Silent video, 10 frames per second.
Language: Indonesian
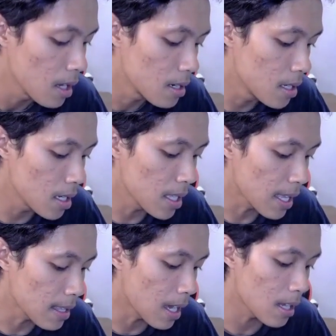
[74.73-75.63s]
Di sini
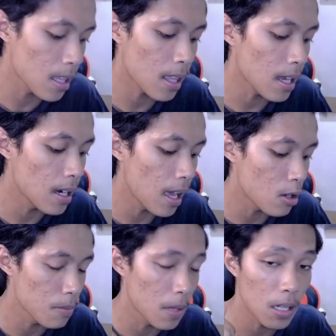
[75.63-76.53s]
tantangan kita adalah harus
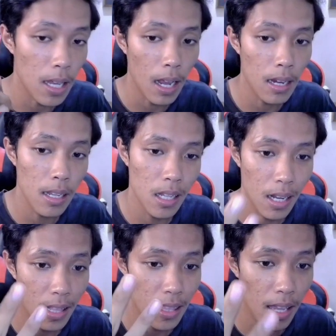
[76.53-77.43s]
menyelesaikan ini
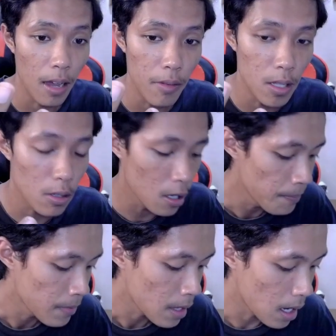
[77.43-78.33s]
dengan tiga win cuy.
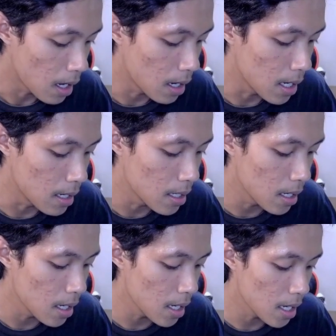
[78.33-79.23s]
Uh, dan di
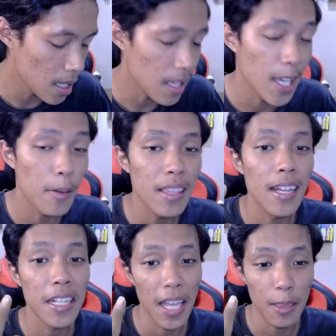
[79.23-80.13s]
sini kita nyawa tinggal
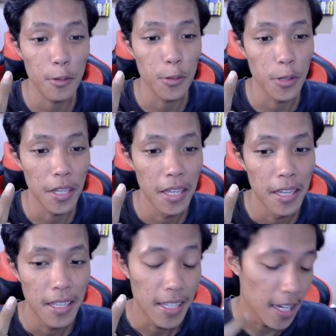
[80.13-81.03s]
satu cuy.
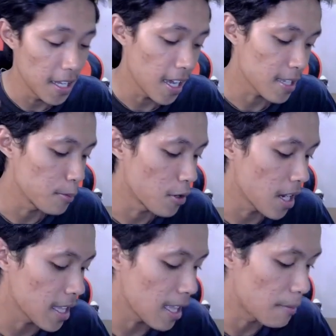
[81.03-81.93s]
Jadi ya semoga
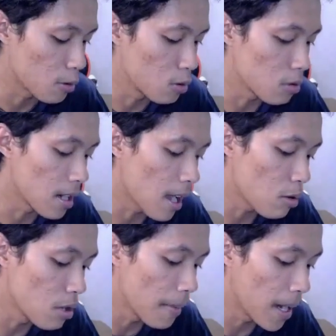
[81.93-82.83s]
kita beruntung dan
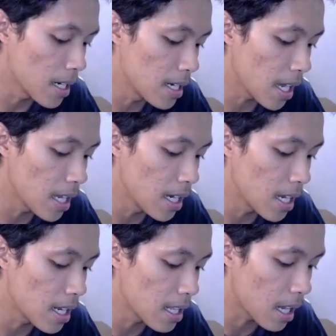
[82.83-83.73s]
aku udah mainin deck ini ya
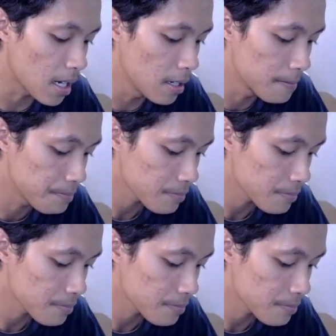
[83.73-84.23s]
dari tadi.